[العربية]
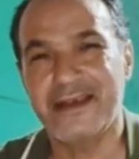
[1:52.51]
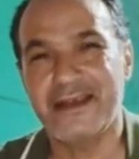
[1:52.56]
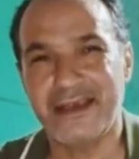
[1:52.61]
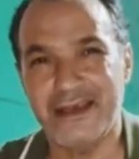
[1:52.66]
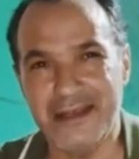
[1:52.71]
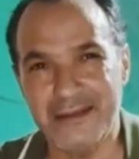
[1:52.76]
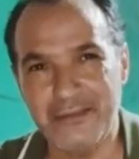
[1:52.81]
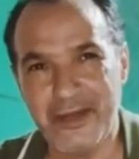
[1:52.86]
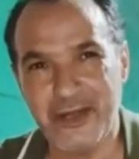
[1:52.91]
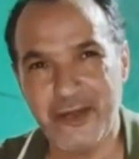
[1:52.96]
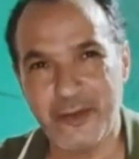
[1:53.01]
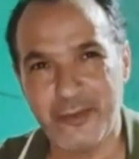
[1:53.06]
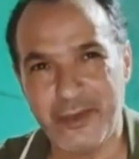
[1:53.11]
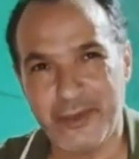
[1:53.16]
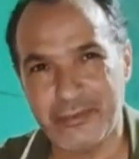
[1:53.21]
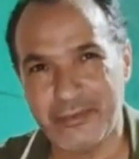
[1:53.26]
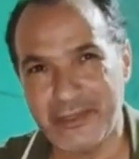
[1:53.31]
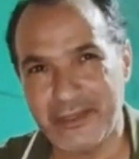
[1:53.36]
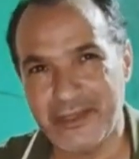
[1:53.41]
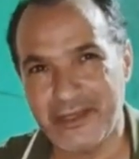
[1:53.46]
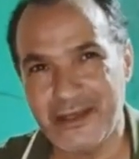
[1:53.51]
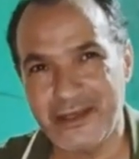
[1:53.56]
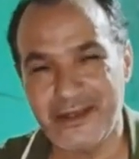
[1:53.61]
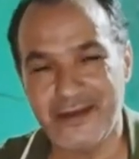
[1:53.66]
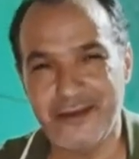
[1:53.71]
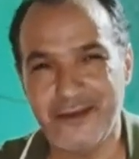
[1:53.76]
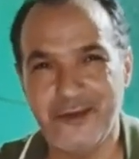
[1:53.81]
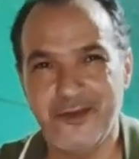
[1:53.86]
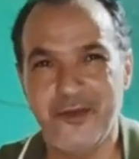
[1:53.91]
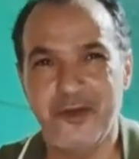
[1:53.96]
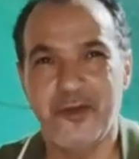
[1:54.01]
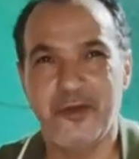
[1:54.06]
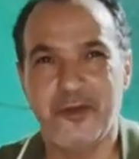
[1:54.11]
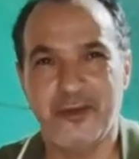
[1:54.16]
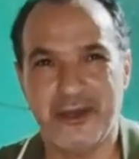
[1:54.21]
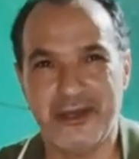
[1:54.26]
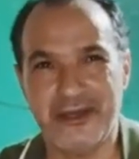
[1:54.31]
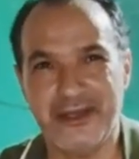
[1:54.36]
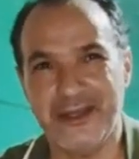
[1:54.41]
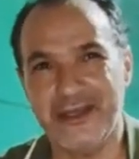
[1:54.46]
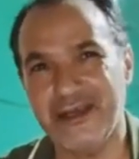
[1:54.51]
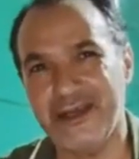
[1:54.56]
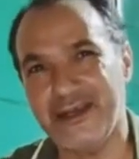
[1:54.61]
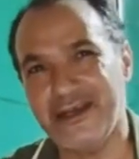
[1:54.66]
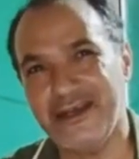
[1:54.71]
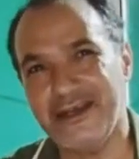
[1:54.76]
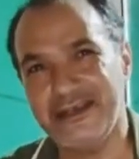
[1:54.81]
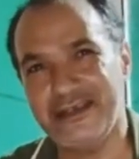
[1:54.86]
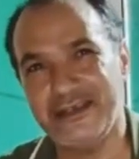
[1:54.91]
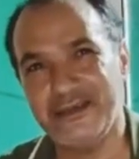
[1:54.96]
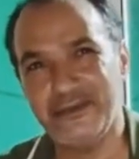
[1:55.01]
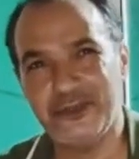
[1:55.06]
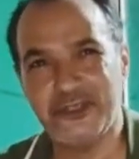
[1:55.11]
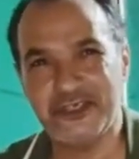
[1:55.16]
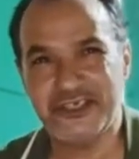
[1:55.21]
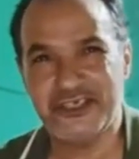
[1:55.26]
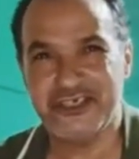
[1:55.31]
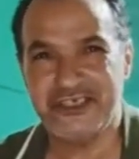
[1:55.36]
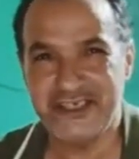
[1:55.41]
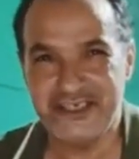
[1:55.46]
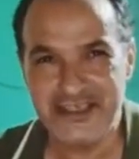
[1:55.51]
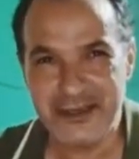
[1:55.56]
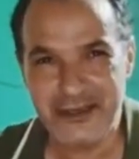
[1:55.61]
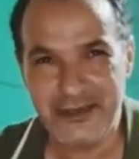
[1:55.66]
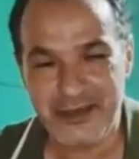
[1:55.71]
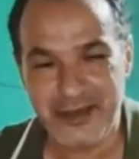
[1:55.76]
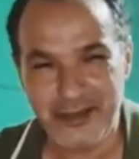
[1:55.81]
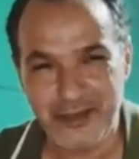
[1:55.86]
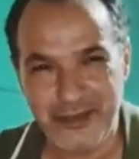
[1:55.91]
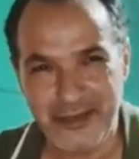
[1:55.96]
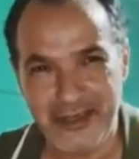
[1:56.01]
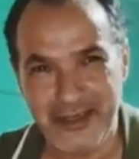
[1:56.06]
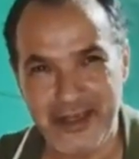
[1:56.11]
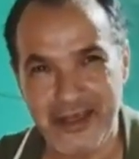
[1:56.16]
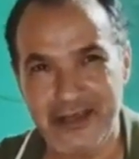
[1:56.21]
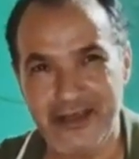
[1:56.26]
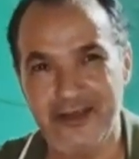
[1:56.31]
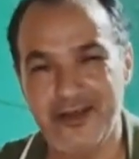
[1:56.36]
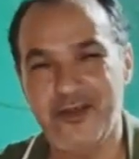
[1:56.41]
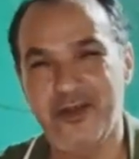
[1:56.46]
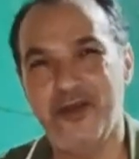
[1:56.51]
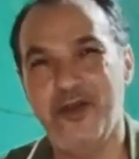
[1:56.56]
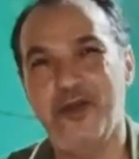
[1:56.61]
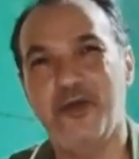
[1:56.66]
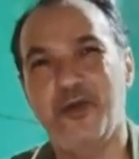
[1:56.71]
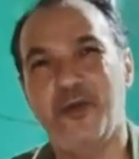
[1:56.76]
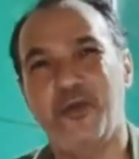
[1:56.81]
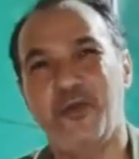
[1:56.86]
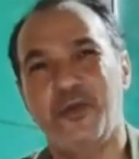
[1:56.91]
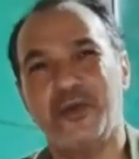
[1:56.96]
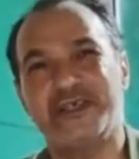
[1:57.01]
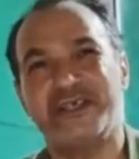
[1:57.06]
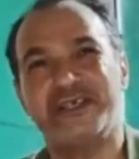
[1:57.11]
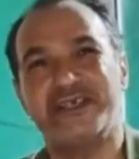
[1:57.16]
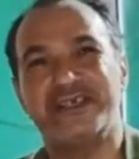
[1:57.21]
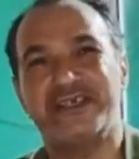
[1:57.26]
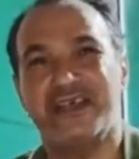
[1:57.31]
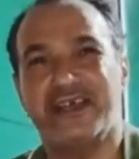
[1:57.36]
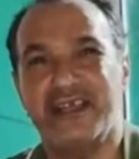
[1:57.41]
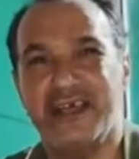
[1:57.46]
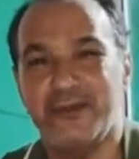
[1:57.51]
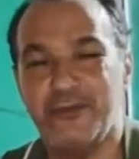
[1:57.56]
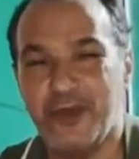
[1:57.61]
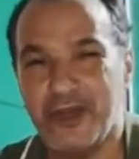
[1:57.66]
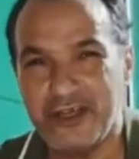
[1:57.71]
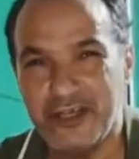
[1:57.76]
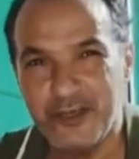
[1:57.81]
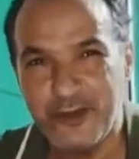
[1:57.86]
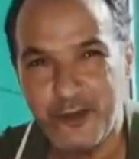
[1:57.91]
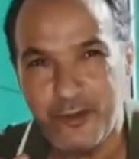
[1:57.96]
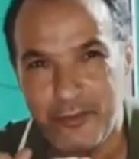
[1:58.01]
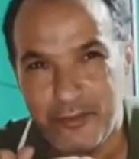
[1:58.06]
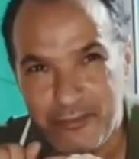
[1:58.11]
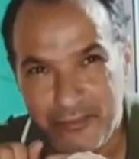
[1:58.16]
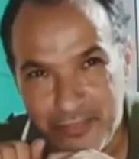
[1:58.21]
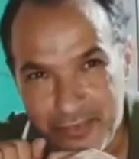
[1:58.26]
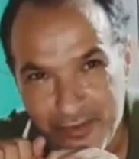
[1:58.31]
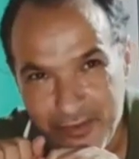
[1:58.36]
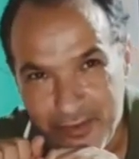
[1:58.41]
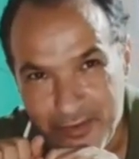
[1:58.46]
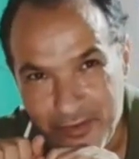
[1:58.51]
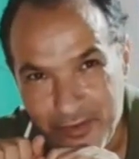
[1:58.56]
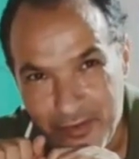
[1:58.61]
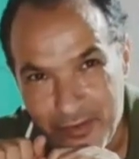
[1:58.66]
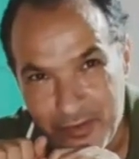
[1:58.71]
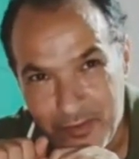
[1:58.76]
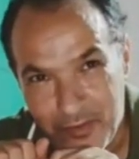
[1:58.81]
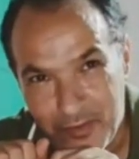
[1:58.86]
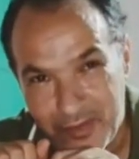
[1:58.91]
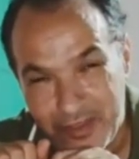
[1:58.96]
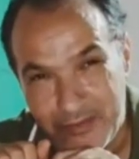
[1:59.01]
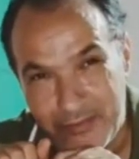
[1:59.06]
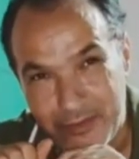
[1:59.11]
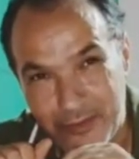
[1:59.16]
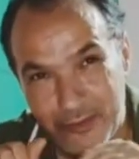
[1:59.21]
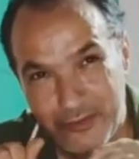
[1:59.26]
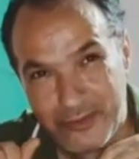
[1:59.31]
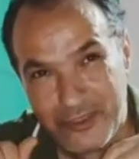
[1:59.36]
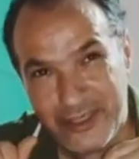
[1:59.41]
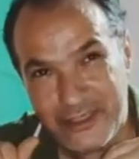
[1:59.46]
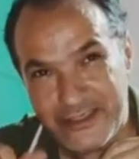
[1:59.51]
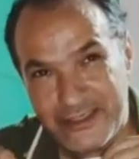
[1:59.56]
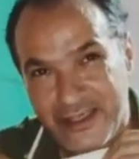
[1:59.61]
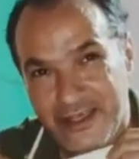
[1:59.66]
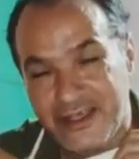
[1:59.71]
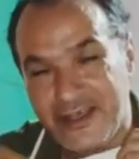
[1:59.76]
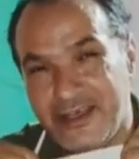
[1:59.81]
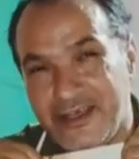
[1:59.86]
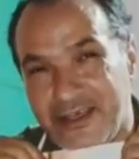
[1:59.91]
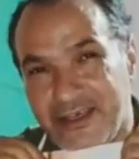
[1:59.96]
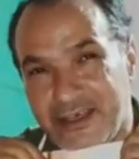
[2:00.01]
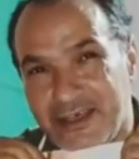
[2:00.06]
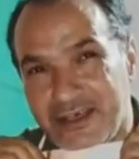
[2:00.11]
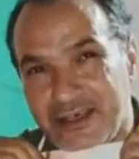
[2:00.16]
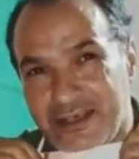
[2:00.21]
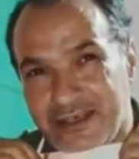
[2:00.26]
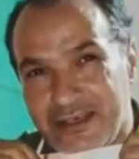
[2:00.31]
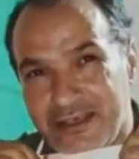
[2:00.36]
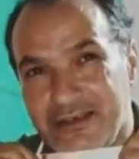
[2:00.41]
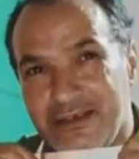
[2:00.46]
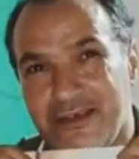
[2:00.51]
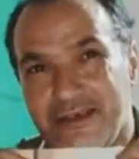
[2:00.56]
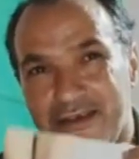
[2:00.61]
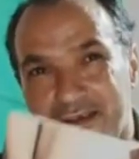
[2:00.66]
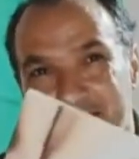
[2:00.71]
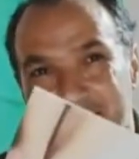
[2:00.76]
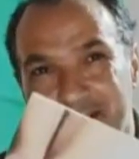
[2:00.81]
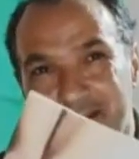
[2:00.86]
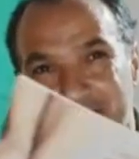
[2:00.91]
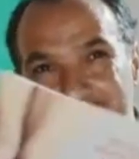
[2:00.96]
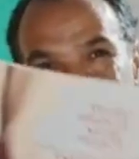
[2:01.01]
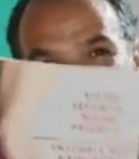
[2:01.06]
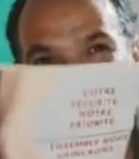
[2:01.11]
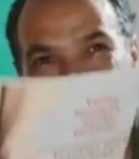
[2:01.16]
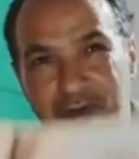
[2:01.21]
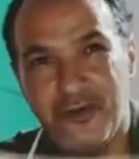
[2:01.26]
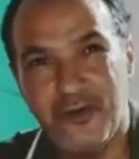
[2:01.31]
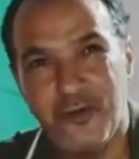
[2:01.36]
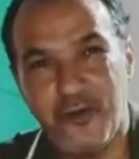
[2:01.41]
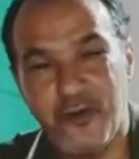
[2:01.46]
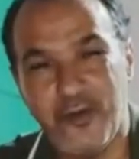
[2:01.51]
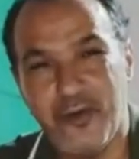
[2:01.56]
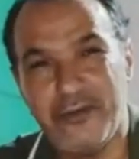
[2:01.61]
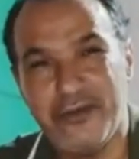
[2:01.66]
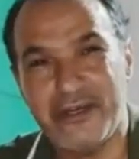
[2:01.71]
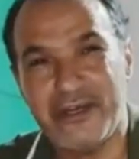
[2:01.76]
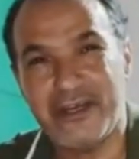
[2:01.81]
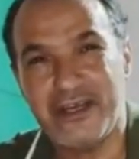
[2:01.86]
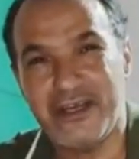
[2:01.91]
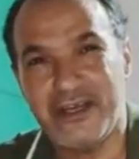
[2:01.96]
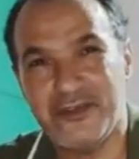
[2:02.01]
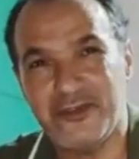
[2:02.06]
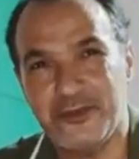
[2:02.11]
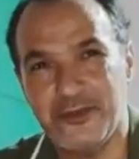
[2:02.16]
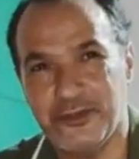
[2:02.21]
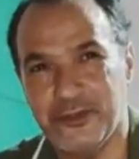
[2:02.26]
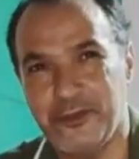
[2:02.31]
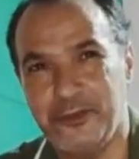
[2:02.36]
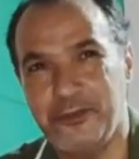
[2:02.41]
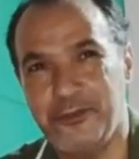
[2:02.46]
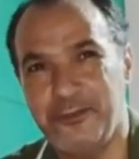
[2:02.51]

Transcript: كان معكم عبد الله وإلى لقاءات متجددة بحول الله والسلام عليكم ورحمة الله تعالى وبركاته